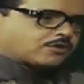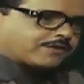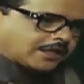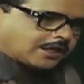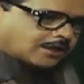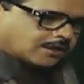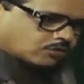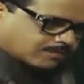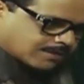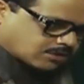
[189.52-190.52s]
أنتوا فاكرين إن
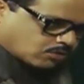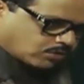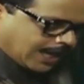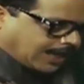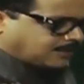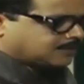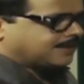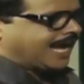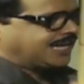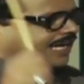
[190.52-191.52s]
أنتوا مسنودين
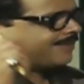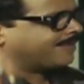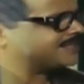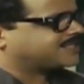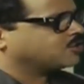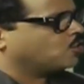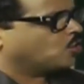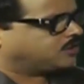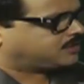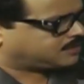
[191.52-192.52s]
انا كمان
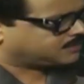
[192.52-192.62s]
مسنود